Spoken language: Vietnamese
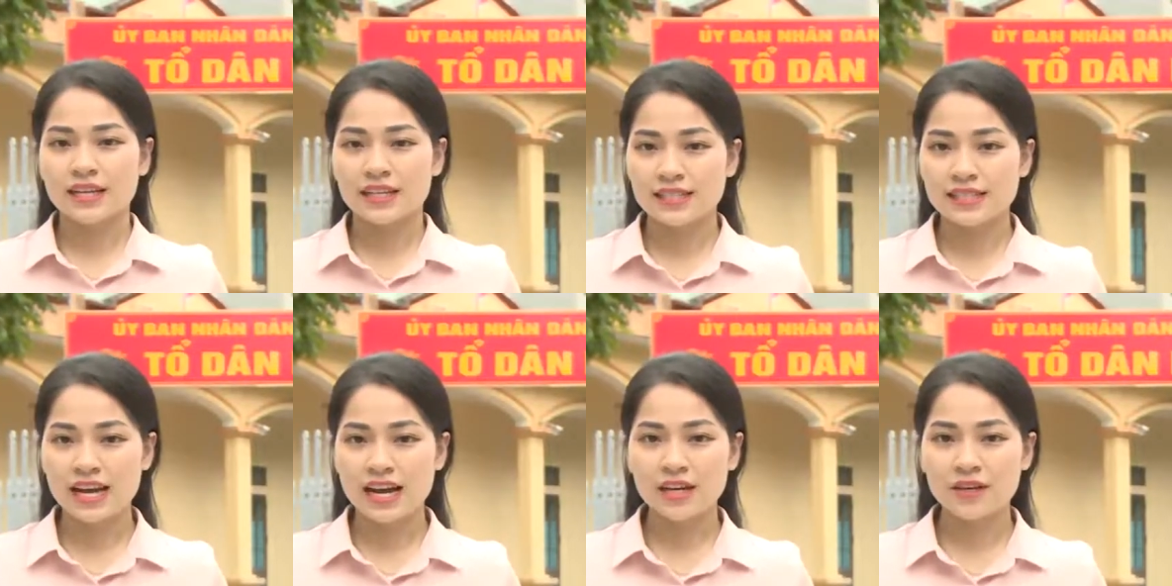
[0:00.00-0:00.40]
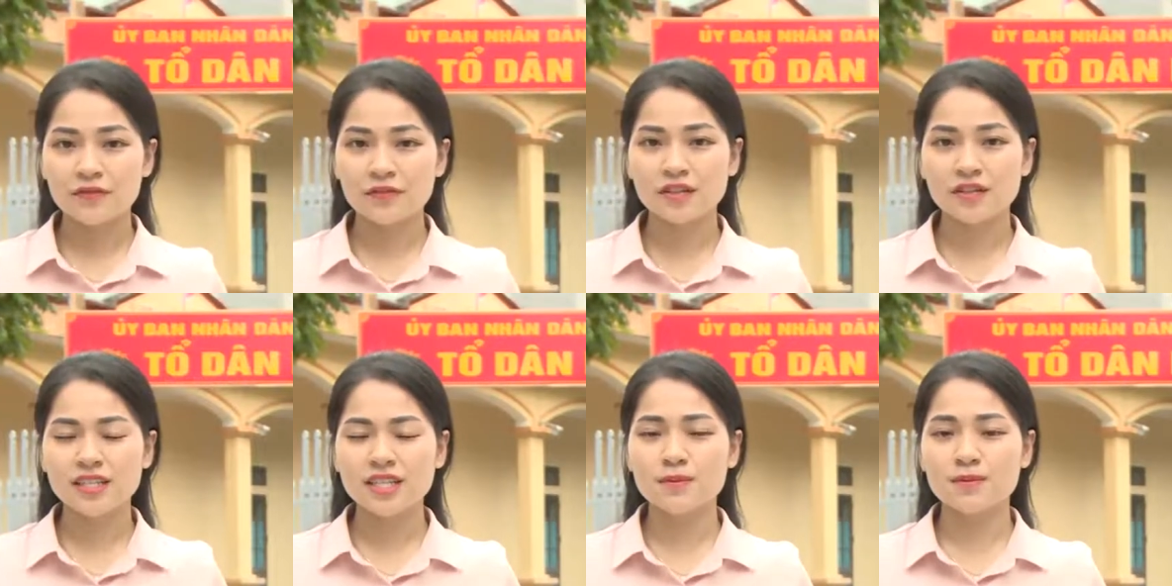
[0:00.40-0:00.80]
Trái
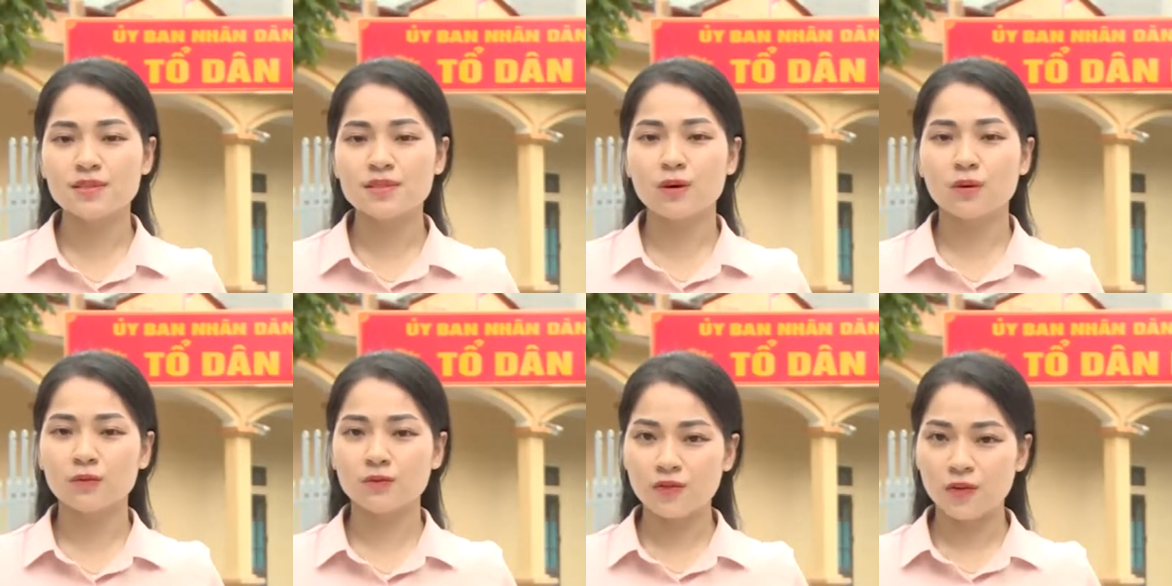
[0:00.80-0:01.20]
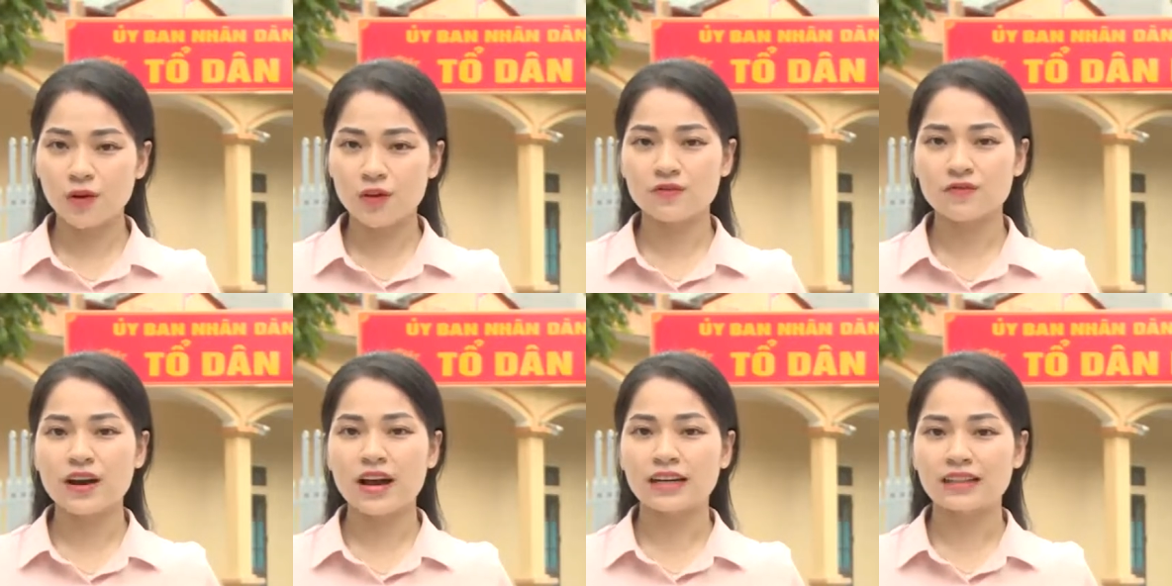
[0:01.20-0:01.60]
với nhịp sống
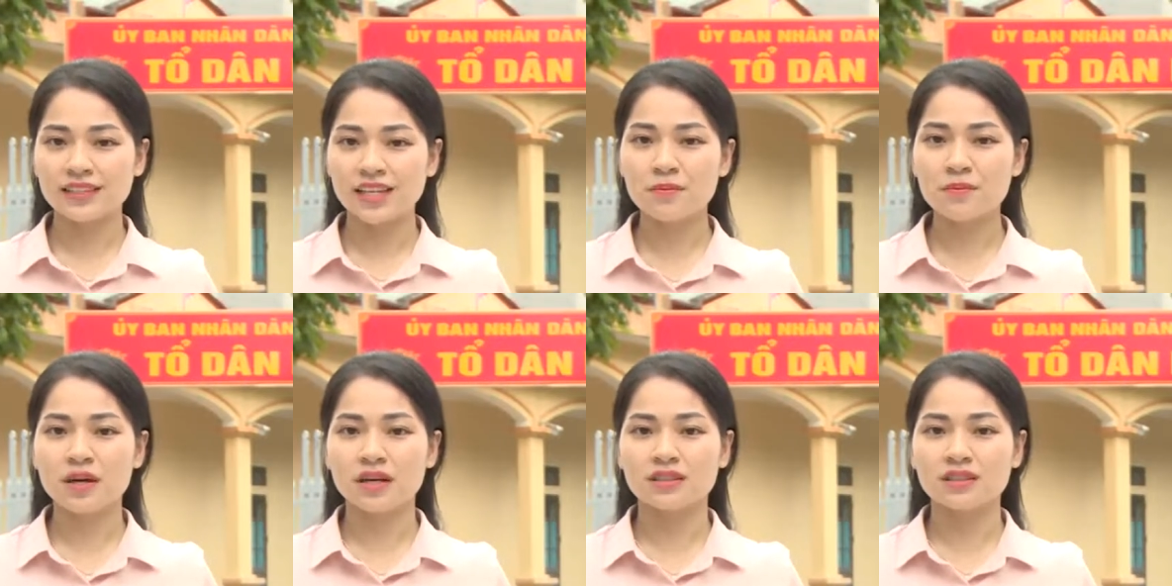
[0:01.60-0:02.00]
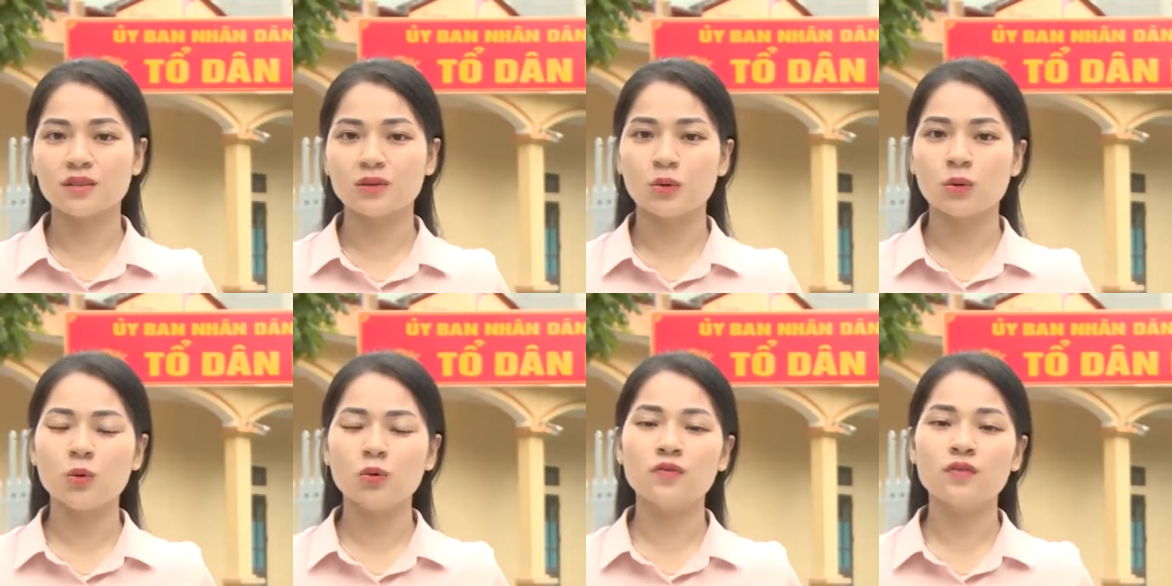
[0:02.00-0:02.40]
vội vàng tất bật ở
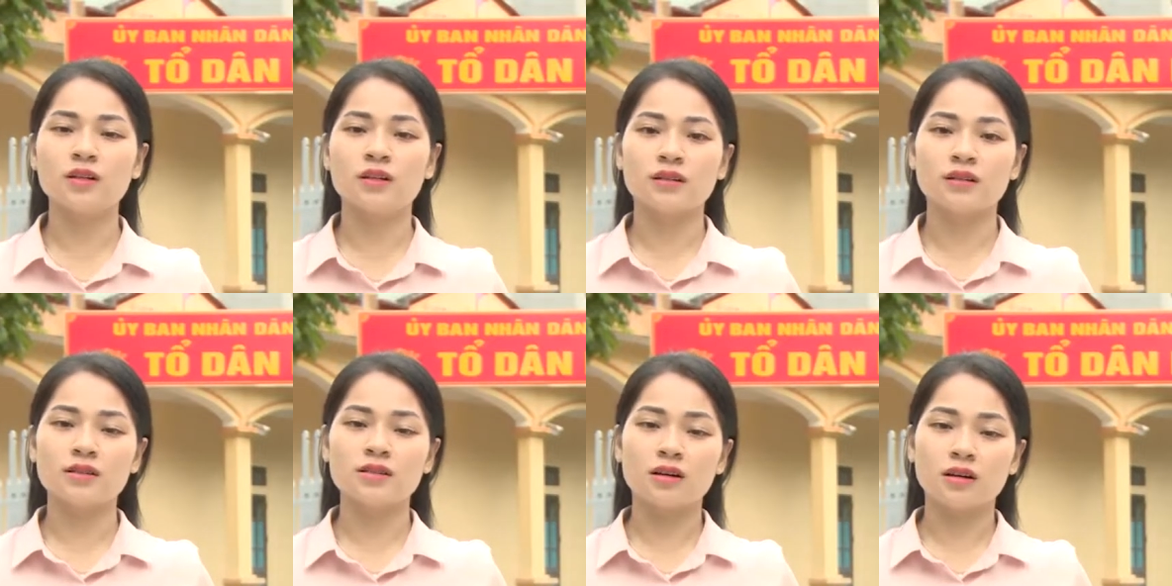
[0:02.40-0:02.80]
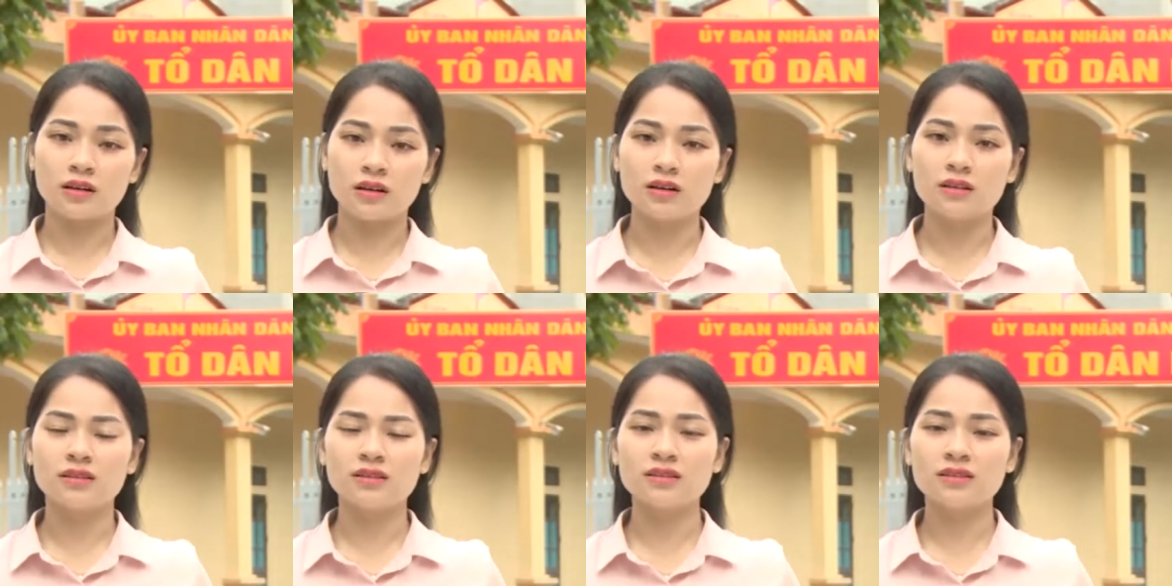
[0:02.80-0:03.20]
khu vực đường
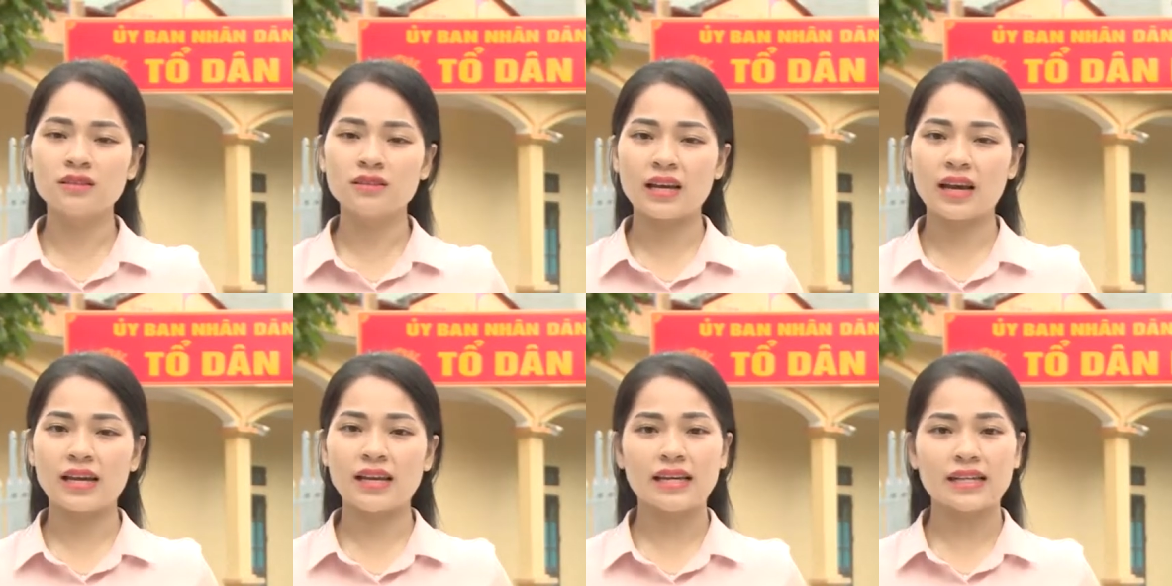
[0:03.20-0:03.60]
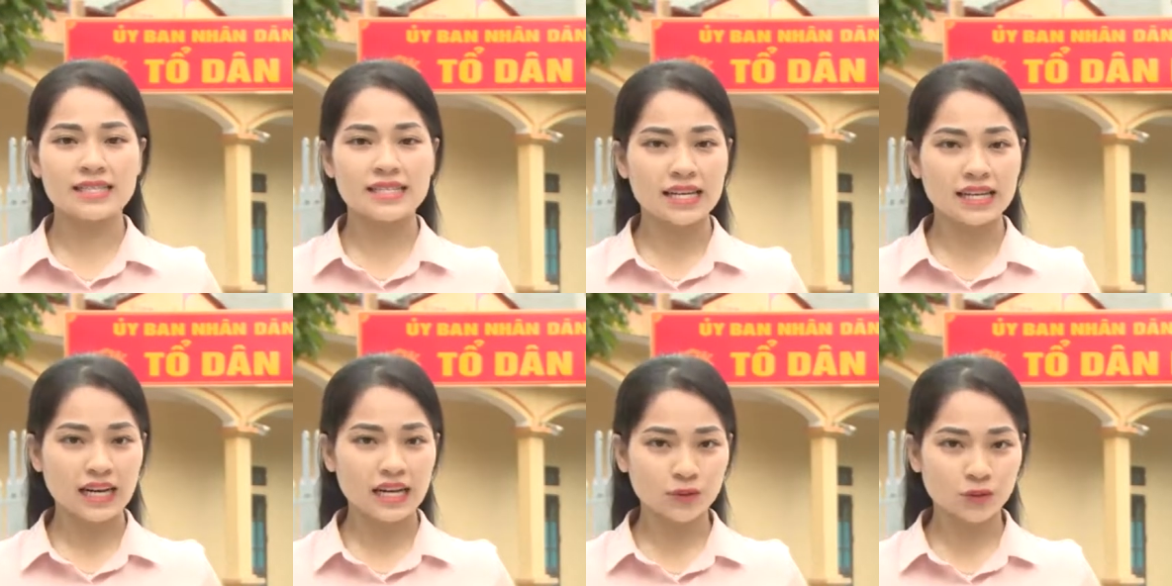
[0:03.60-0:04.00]
lớn hay là
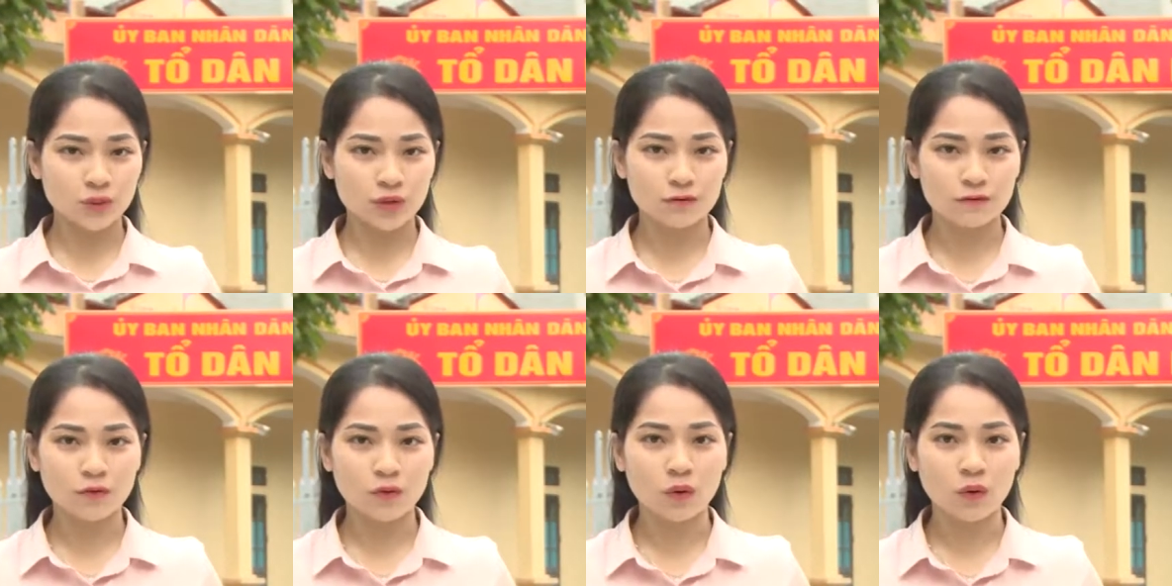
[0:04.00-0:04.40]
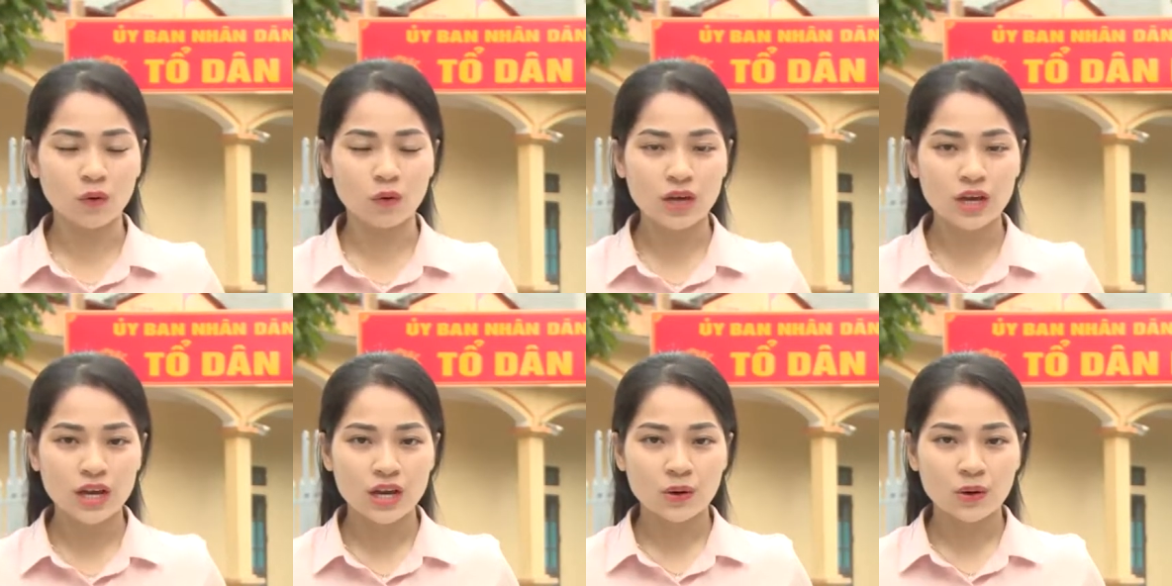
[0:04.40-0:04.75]
trên các tuyến phố,